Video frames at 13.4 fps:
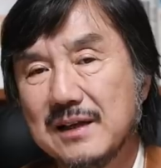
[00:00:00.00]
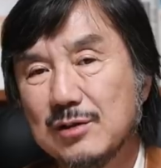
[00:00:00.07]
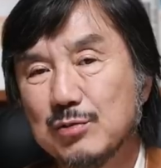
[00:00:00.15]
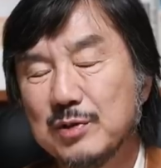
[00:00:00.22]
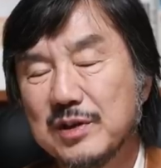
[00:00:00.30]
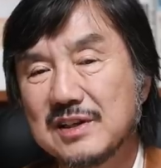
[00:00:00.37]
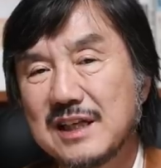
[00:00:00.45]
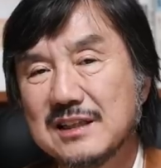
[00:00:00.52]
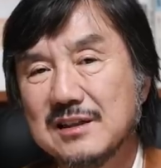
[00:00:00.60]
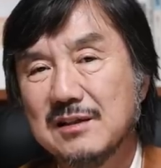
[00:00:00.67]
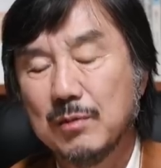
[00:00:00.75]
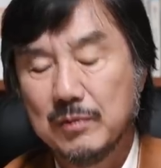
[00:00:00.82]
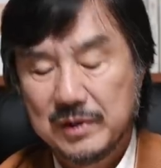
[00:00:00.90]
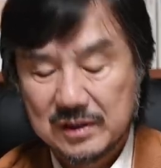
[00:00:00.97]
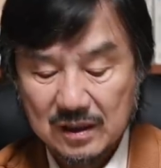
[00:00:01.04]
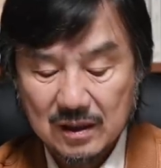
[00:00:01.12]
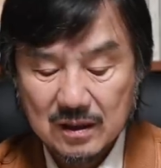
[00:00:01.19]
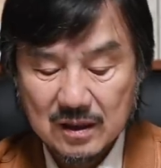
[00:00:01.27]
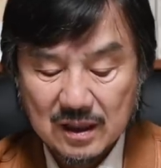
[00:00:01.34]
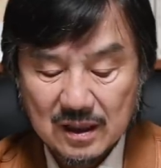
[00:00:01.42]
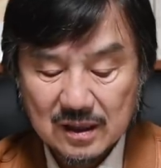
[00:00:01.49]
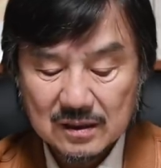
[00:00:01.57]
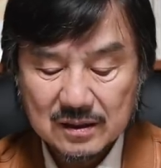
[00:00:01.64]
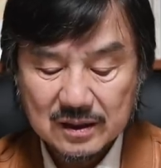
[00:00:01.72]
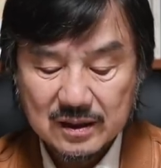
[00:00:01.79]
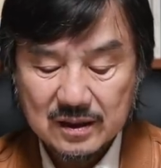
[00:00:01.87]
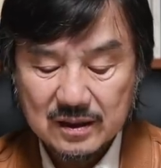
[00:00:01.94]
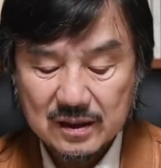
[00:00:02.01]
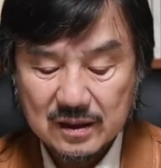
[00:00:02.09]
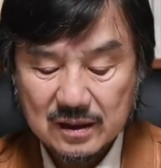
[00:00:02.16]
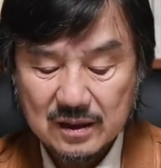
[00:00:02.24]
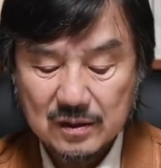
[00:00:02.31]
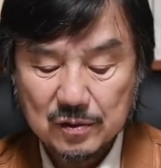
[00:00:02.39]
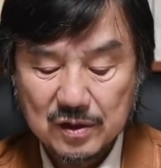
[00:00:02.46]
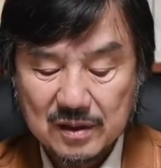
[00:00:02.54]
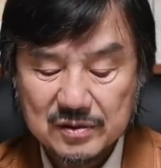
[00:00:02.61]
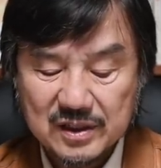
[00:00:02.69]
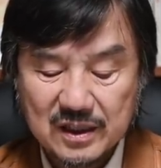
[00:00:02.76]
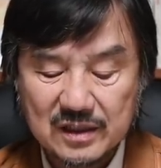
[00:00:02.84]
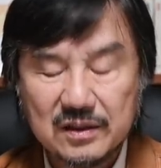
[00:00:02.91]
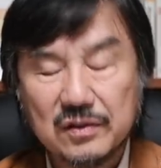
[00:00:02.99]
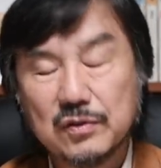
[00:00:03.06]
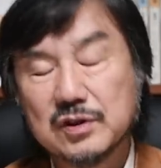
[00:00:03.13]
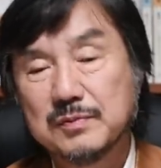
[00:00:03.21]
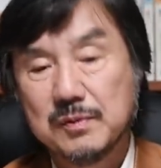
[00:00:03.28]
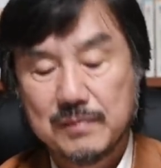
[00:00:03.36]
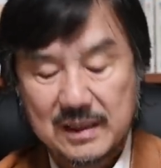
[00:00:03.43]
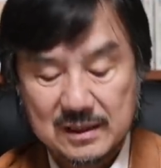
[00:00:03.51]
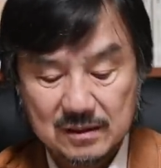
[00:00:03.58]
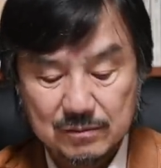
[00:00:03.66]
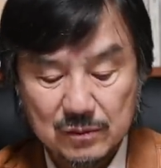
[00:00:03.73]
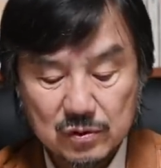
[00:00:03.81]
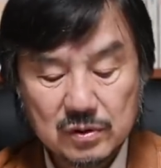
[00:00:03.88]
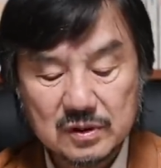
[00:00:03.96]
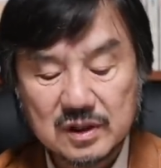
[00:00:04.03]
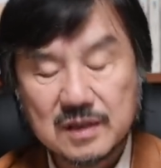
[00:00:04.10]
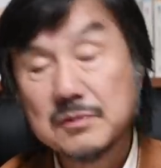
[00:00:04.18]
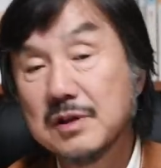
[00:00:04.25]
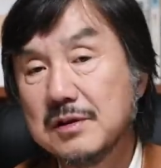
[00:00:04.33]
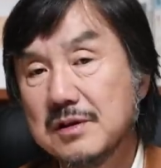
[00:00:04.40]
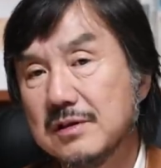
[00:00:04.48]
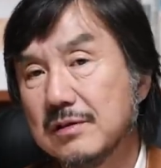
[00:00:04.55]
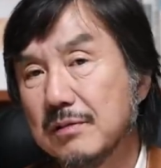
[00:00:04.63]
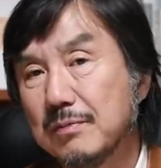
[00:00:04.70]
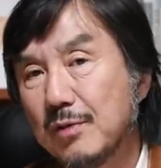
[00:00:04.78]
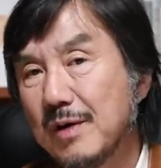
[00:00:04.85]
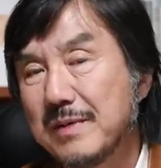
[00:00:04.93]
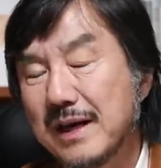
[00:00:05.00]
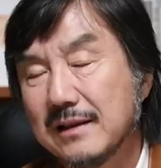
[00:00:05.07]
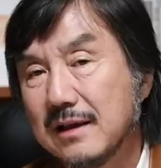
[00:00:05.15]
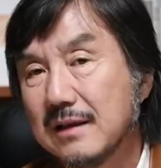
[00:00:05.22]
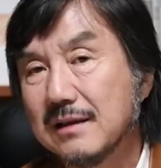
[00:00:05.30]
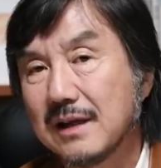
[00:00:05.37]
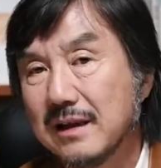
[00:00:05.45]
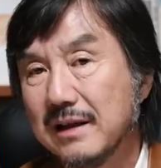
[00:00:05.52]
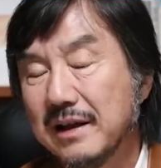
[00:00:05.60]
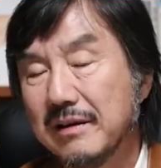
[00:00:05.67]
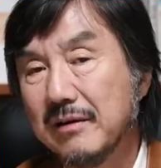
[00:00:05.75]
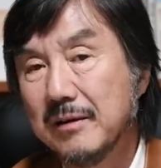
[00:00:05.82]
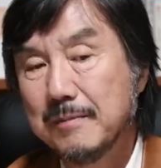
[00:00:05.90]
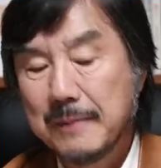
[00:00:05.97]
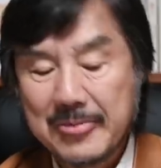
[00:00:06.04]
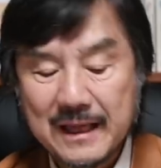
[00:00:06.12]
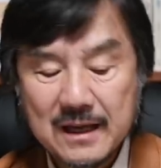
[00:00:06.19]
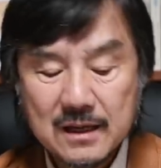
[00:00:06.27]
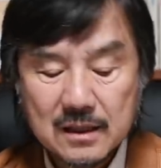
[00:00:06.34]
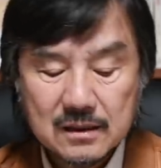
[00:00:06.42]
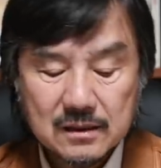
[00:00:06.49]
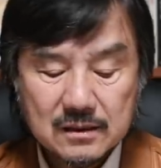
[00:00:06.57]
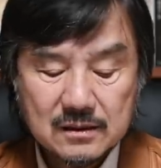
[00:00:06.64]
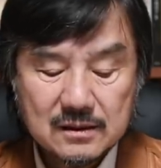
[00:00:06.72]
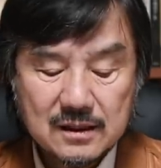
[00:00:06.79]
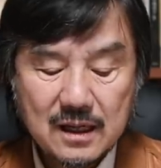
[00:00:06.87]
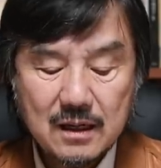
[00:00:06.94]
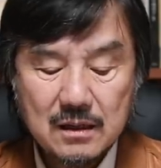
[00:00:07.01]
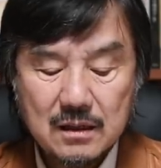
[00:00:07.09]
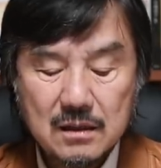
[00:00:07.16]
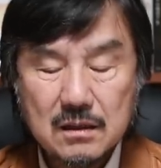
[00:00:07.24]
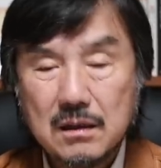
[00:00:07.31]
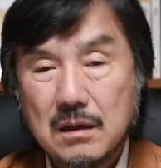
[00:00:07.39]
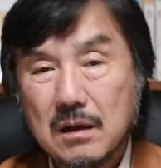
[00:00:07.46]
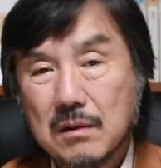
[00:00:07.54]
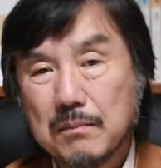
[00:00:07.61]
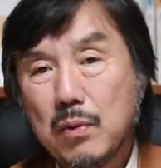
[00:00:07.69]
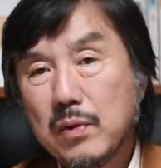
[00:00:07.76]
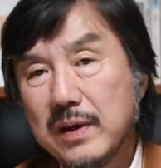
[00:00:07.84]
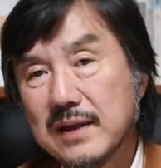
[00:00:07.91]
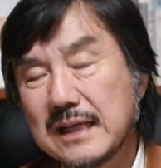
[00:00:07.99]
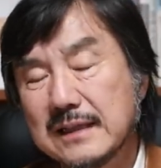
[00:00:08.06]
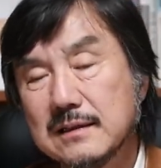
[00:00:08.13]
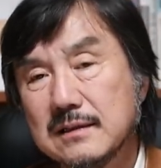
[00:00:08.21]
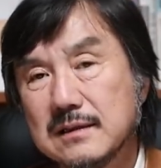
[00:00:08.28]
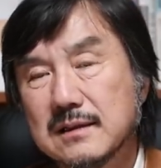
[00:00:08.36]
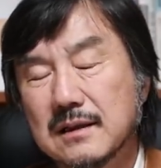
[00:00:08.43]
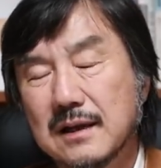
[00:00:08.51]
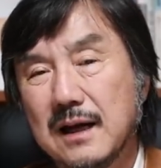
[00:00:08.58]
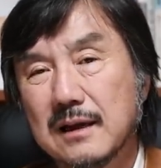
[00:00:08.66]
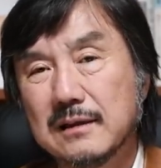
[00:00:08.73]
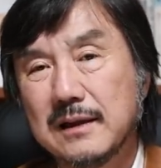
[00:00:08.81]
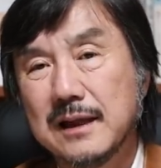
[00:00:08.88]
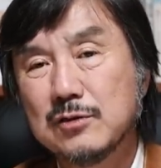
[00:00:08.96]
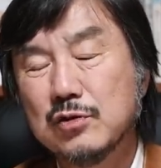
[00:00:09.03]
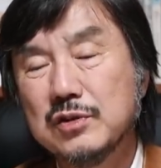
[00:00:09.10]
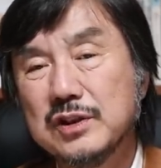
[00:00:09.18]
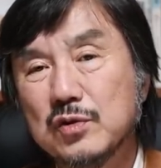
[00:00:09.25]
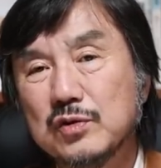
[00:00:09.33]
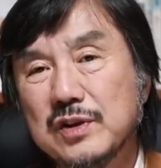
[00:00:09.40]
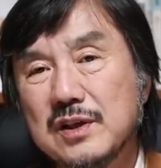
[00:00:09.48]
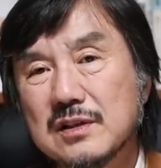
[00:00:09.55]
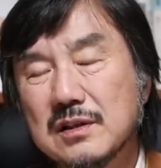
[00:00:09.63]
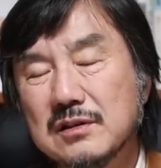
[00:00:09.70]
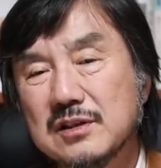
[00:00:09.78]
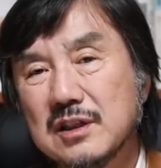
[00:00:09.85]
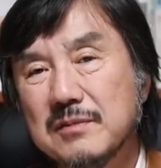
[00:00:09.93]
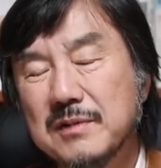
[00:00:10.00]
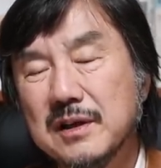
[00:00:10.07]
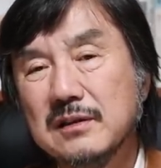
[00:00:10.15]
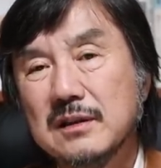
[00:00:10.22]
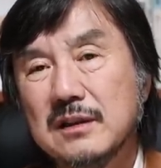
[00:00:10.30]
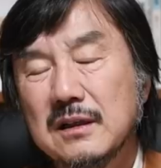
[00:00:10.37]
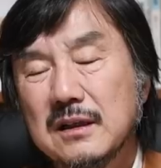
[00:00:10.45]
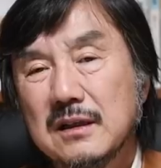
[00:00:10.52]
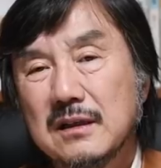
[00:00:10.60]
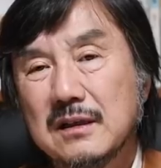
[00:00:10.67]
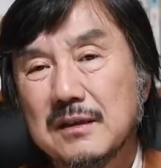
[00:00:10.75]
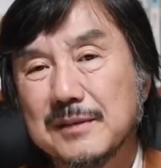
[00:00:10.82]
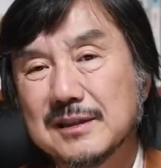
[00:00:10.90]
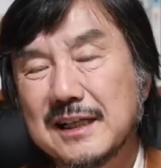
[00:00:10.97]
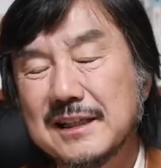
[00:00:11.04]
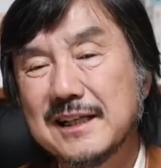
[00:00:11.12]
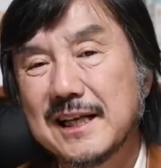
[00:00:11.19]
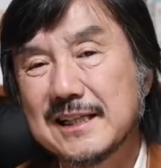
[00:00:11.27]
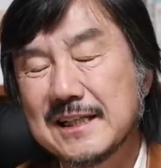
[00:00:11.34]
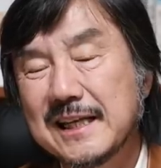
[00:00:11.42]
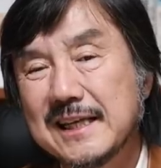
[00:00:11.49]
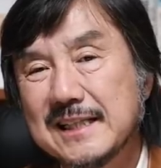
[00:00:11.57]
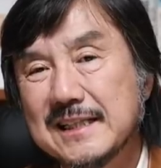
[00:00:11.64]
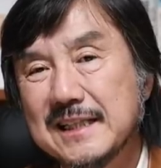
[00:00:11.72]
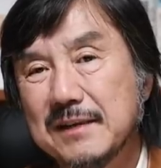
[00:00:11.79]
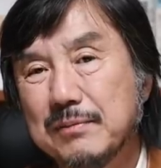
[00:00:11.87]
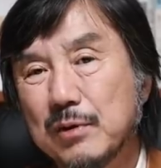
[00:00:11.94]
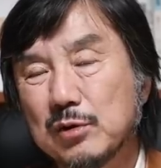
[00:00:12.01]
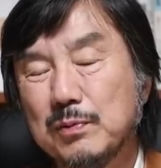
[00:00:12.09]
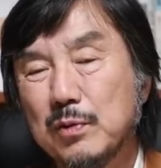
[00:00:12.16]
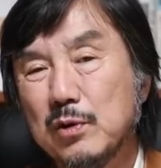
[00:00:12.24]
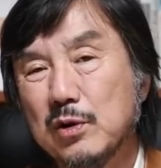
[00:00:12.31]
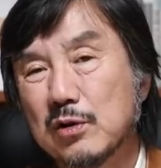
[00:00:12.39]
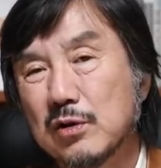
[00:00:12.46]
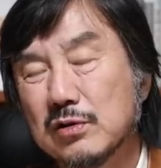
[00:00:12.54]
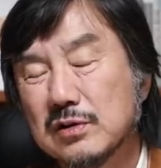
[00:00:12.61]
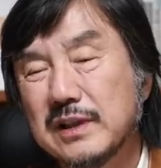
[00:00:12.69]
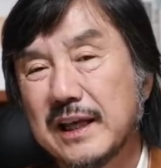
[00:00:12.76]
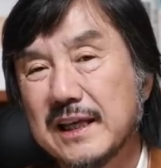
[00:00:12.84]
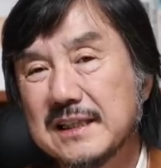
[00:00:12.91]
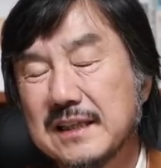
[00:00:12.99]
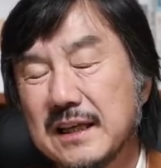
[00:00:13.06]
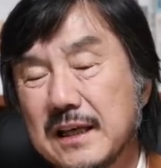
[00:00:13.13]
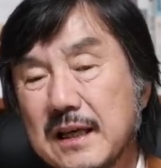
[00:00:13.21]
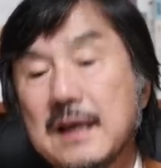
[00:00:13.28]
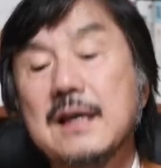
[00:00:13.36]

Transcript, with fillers: 이 두 분의 사진을 보면서 특히 이 호남 씨에게 드리고 싶은 말씀 물론 김선희 씨도 포함이 안 되는 건 아니에요. 끝장을 보게 사진을 찍어라. 대충 이 정도에서 찍으면 어, 뭐 사진이 괜찮겠지 포트폴리오로서 되겠지